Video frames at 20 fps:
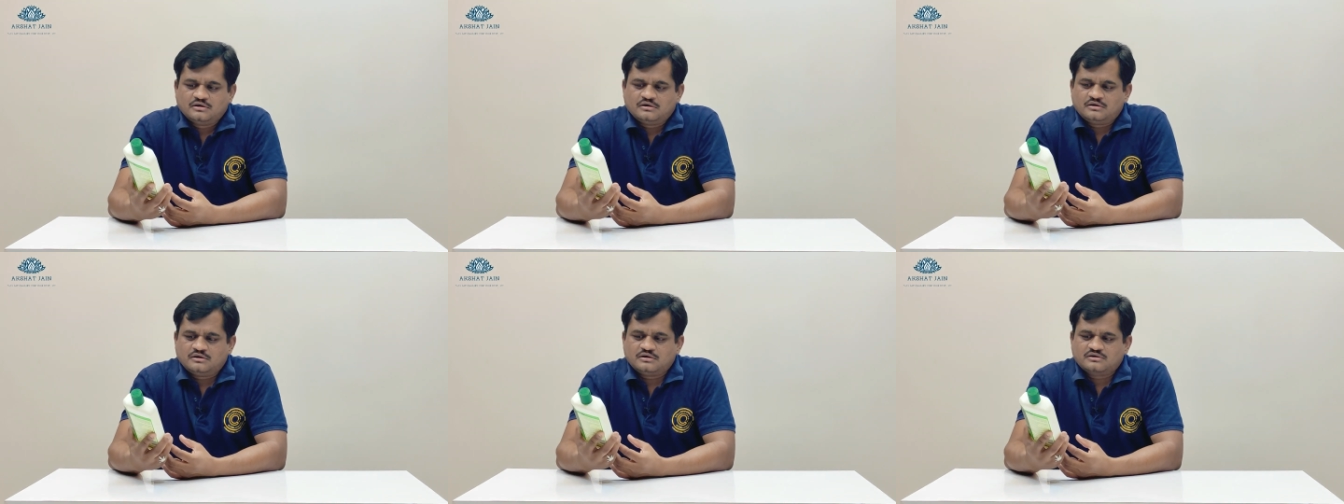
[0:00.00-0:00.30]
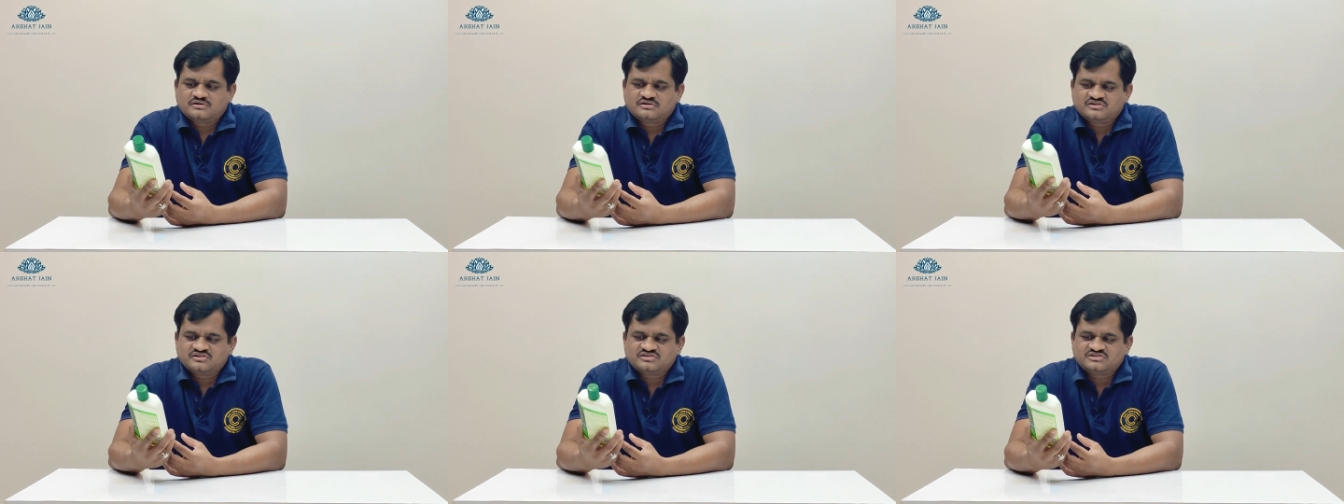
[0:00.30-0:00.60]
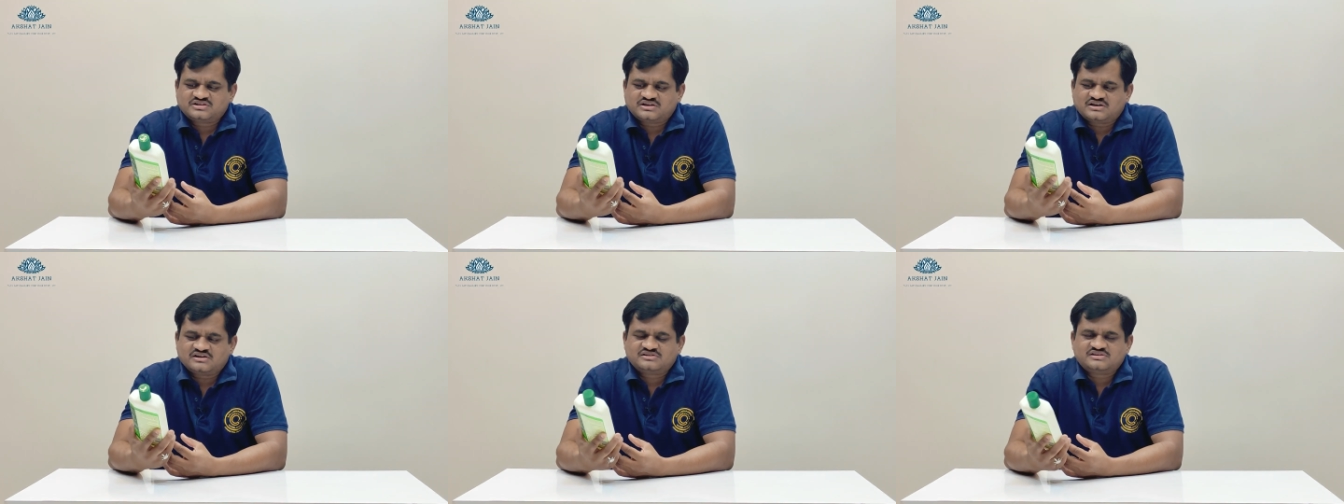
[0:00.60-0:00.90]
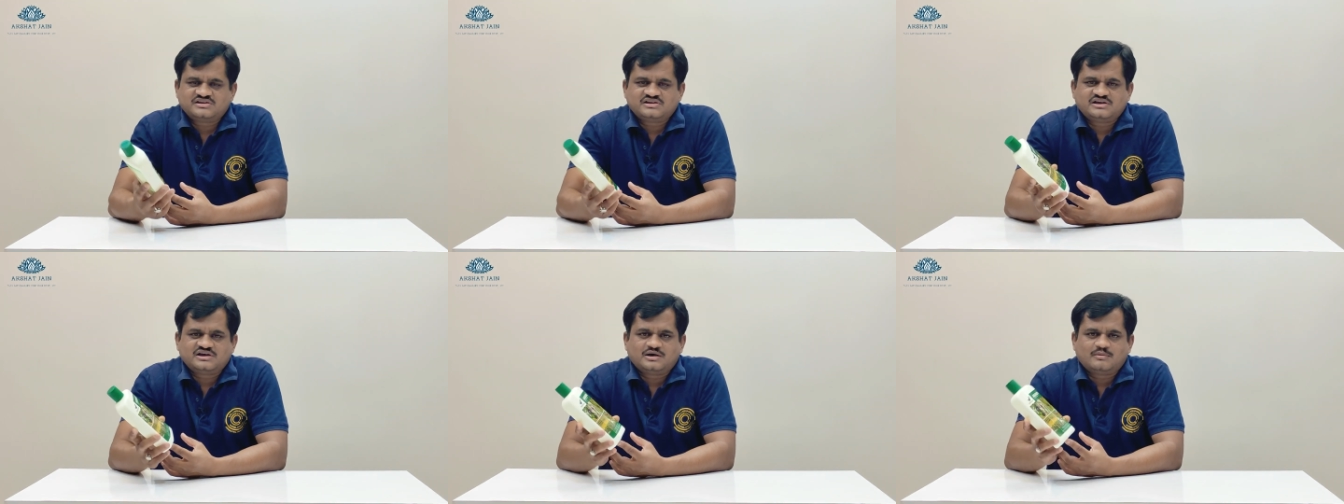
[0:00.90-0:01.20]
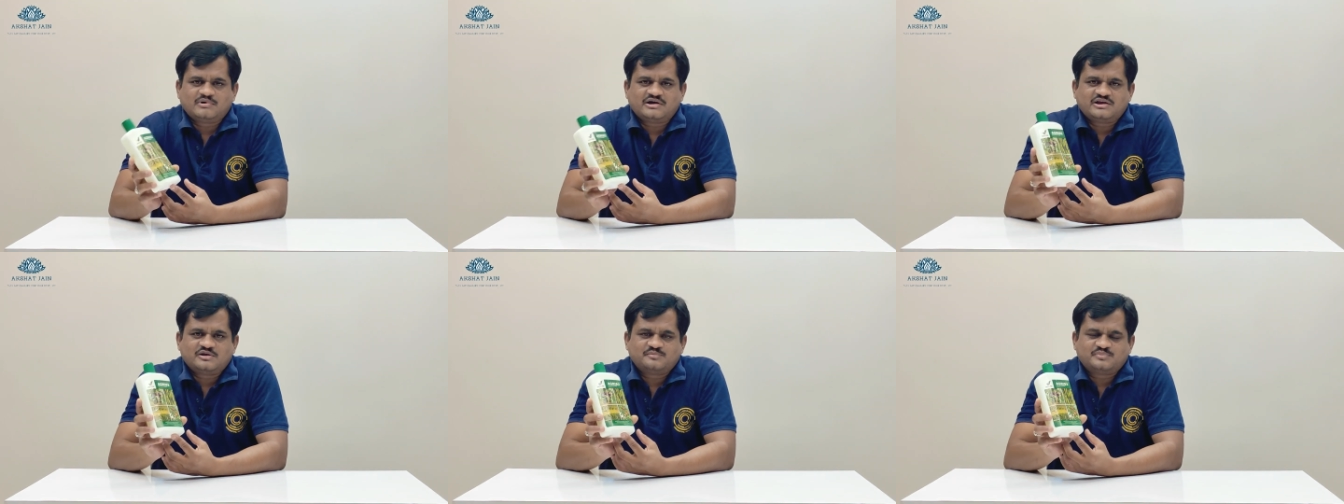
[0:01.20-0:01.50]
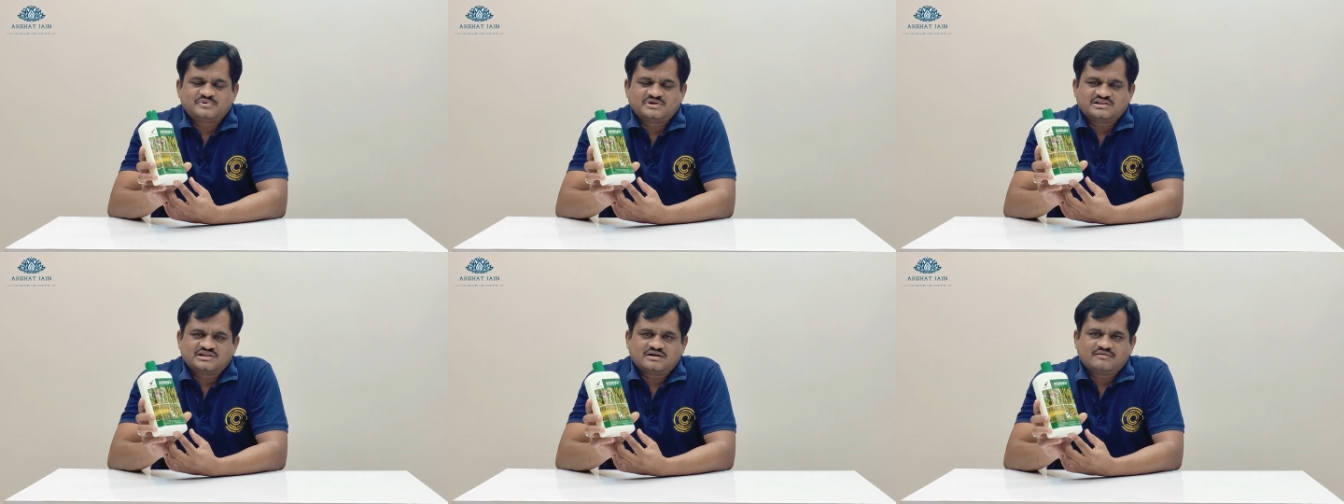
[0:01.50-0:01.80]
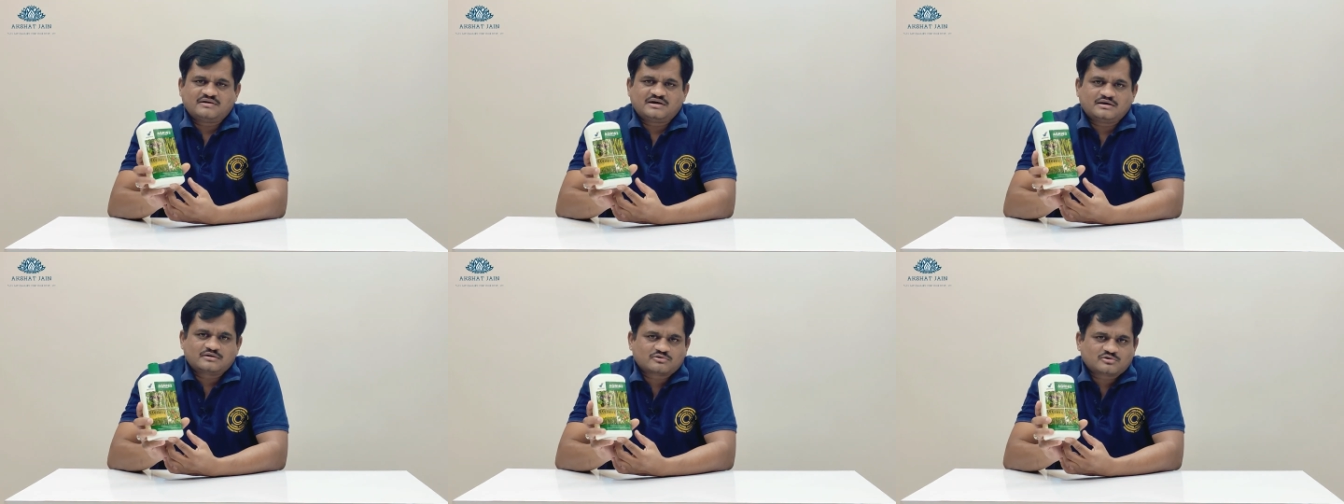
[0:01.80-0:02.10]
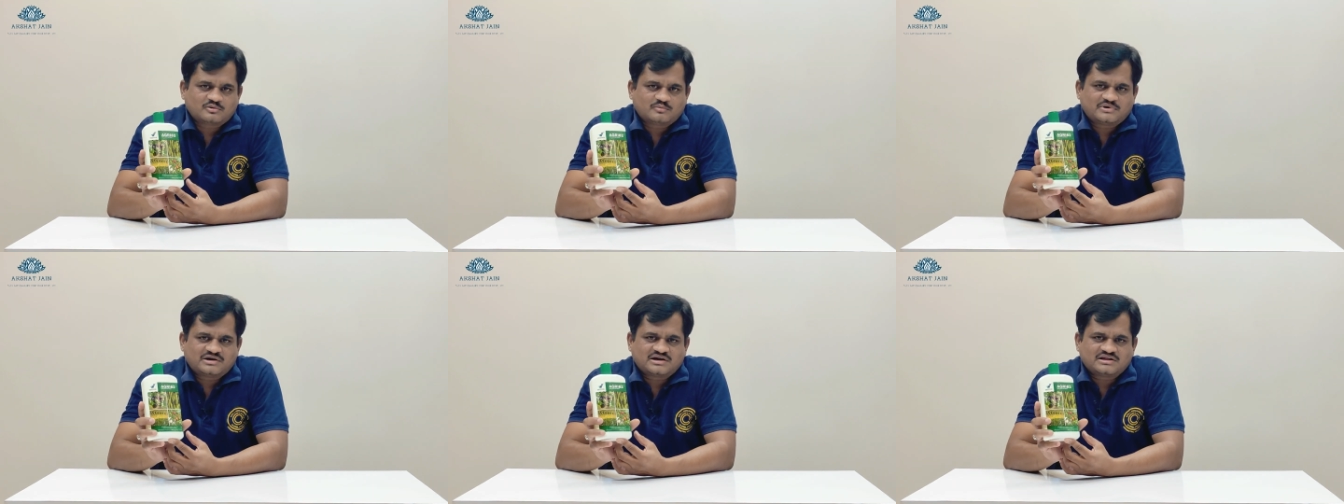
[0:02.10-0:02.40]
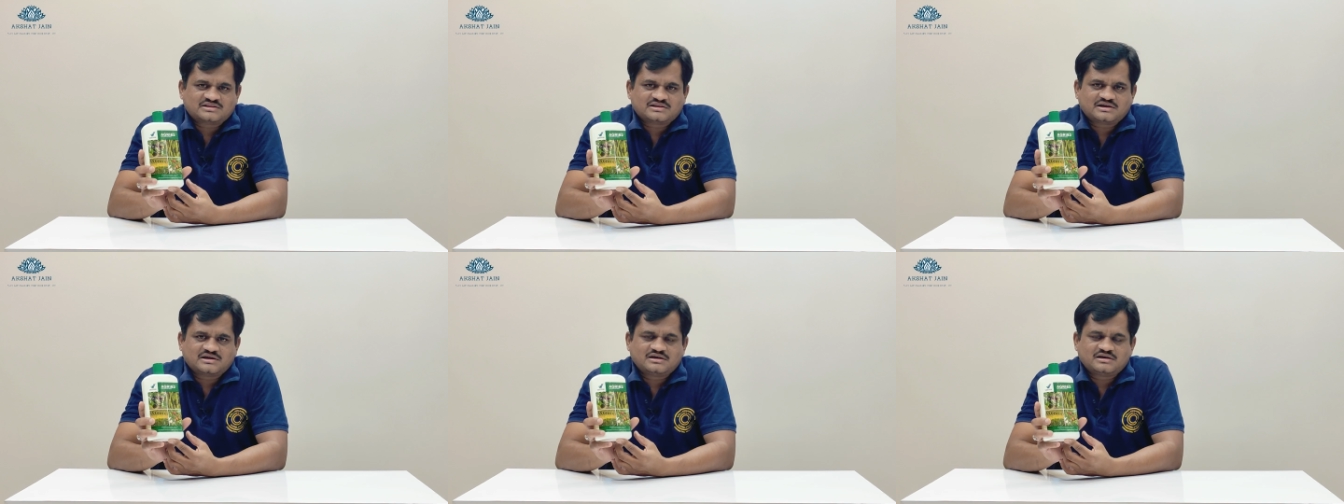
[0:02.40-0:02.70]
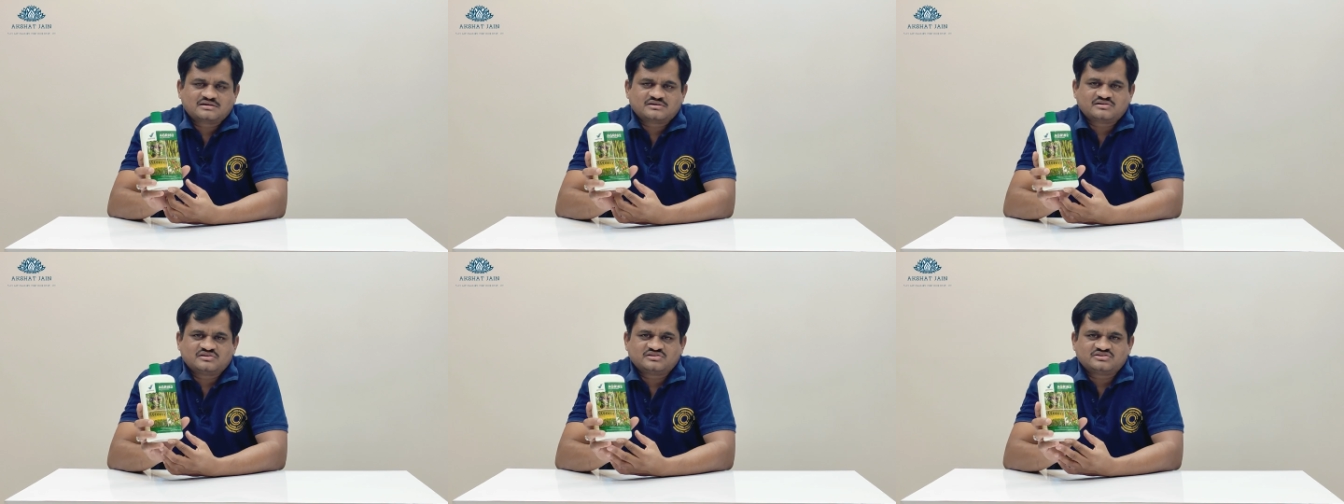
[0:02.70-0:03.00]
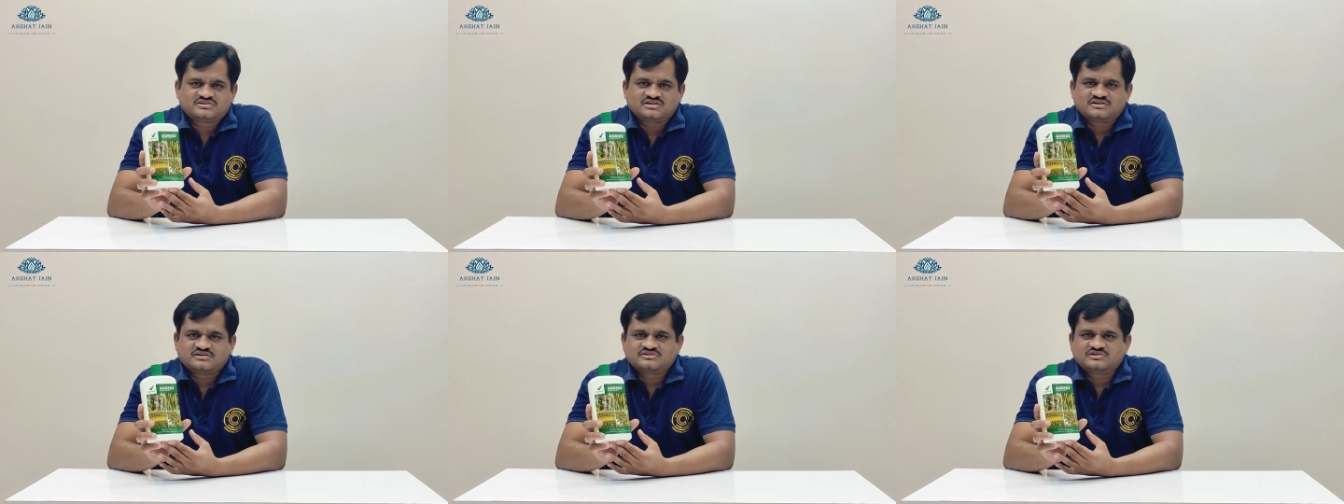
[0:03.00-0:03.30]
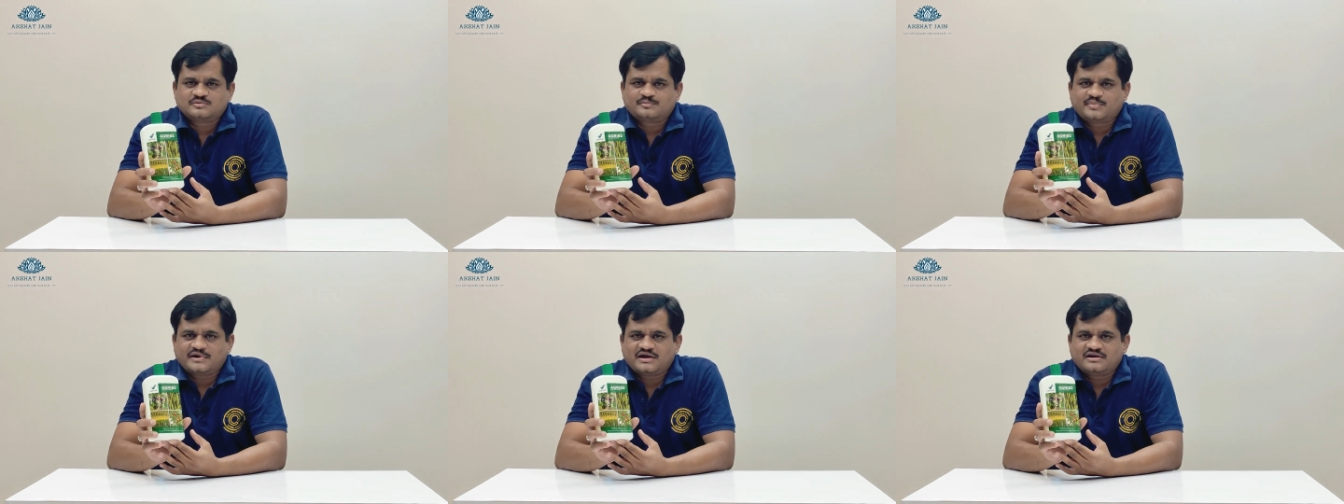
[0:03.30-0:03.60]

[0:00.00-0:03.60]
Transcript: आ, किस तरह से ये हमारी पैदावार को बढ़ाता है किस तरह से